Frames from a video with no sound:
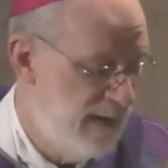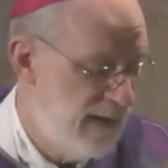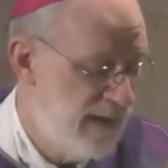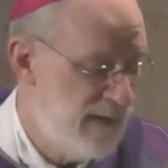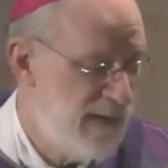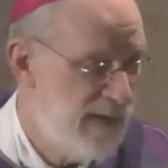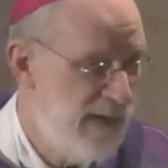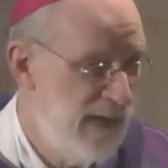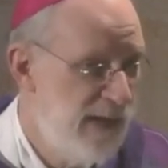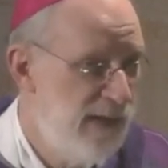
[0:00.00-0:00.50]

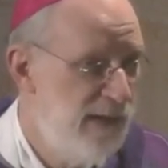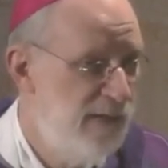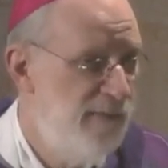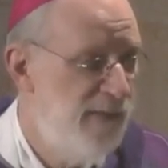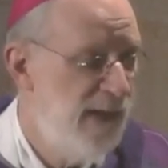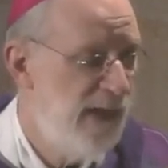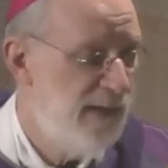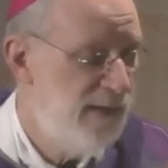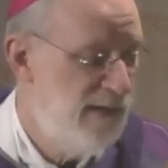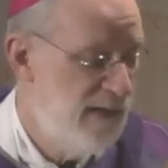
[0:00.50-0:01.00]
Das
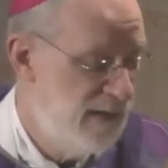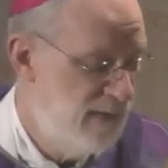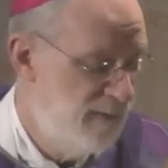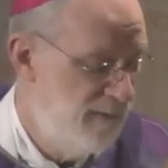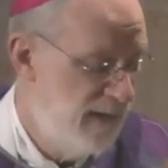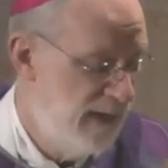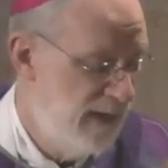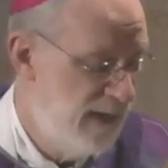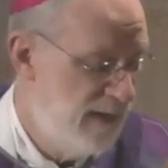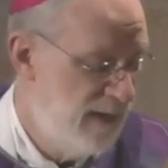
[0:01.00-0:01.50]

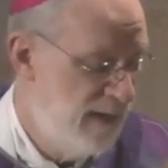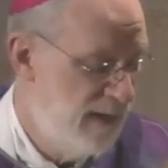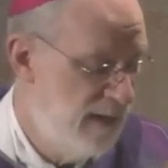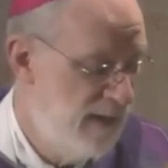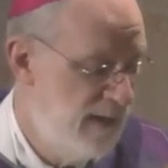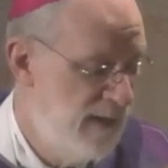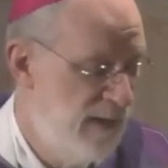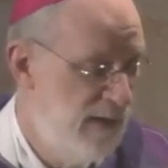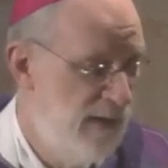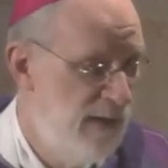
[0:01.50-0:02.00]

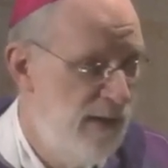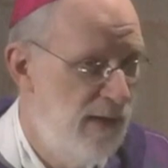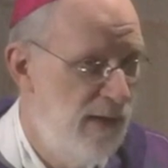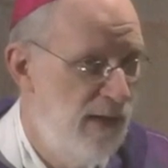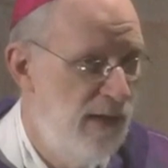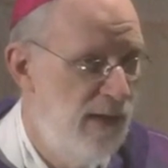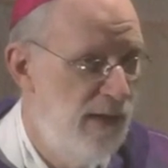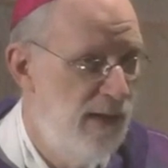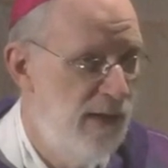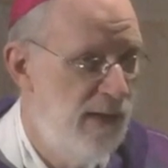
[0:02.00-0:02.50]
Gegenwärtigwerden,
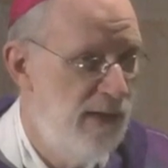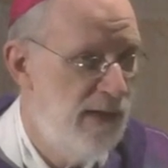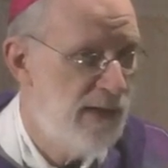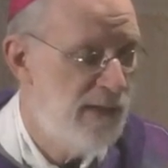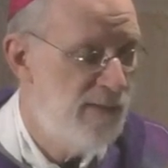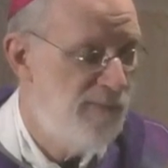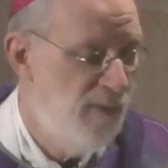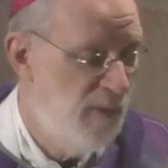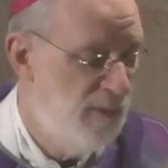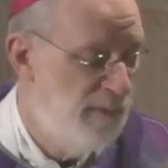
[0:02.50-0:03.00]

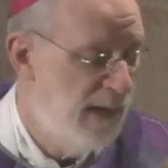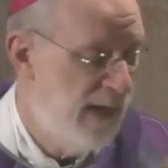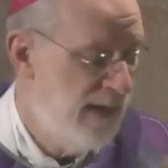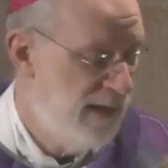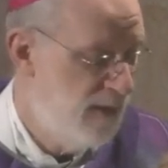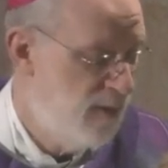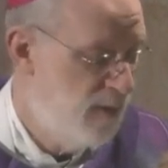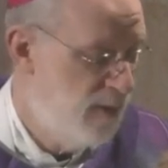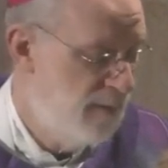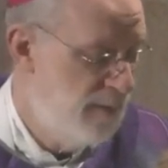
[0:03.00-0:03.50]
das
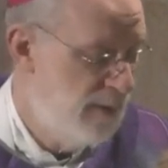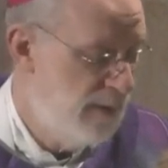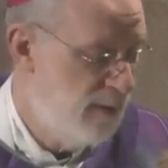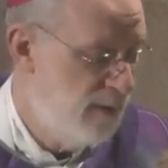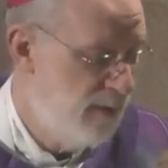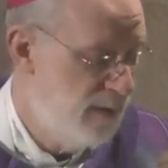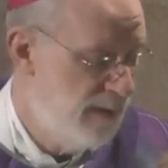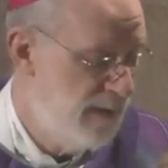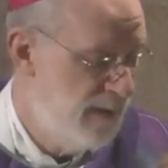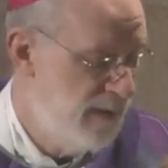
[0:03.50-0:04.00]
Vorbeikommen
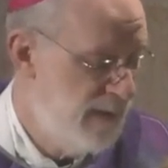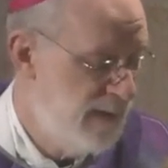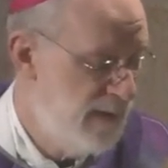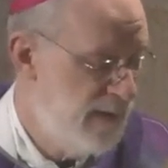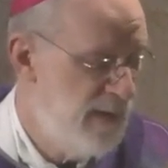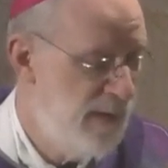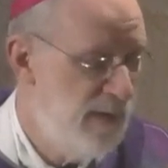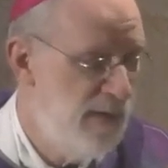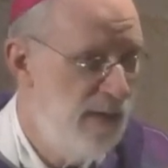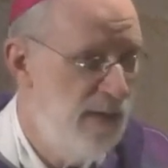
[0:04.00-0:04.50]

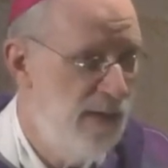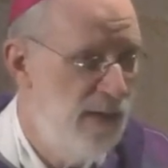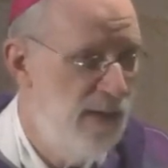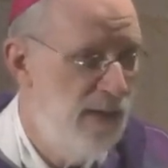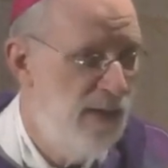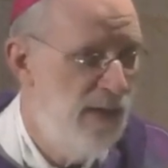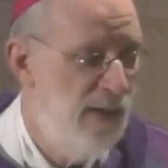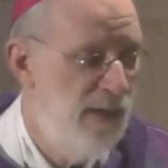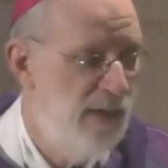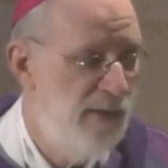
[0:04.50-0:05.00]
Gottes,
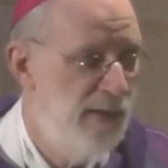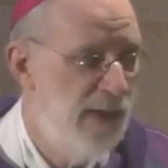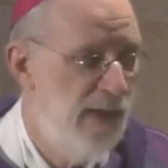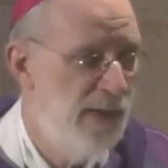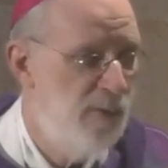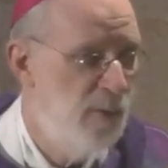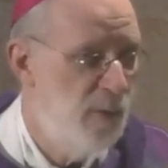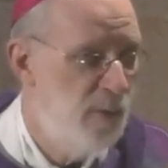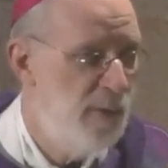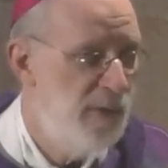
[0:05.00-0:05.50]

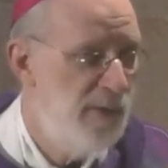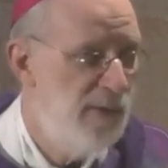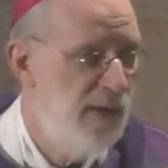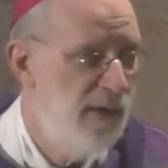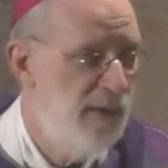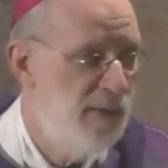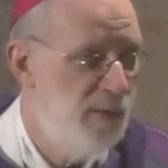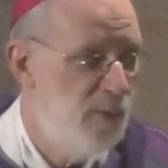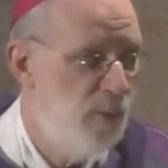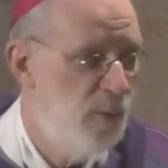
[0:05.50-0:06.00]
der durch
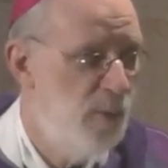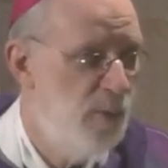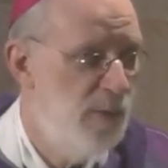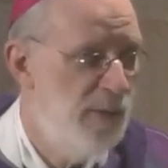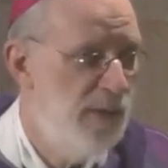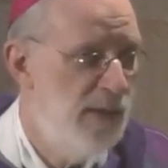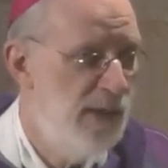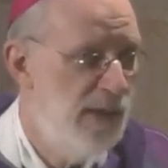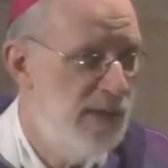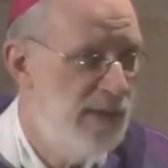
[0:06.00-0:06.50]
den
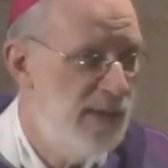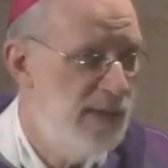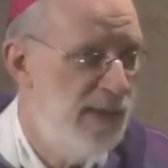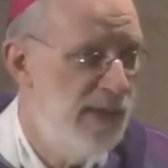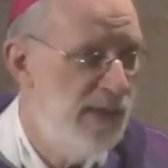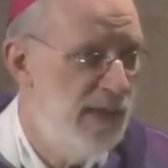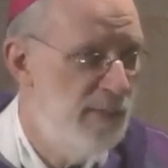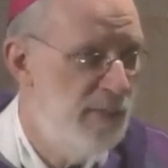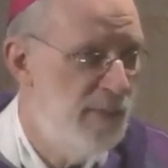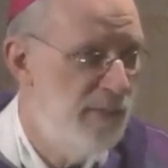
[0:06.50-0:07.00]
Tod ins
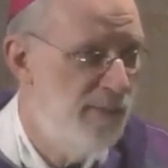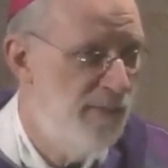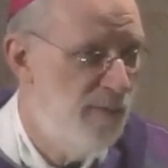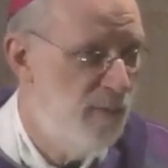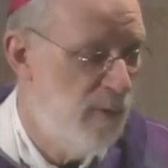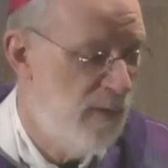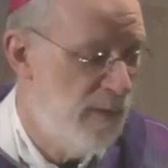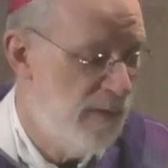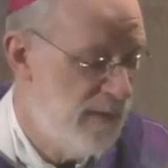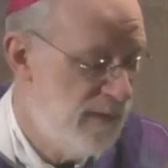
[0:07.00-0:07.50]
Leben
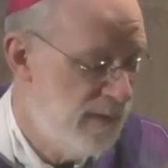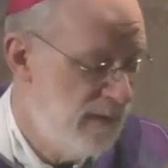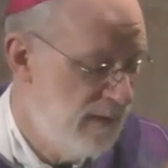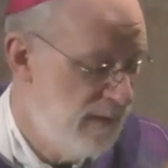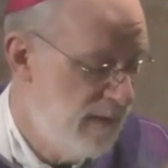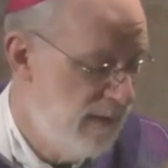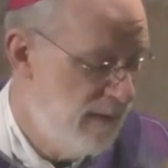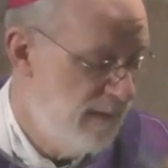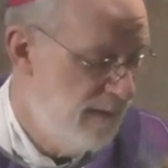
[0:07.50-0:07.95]
führt.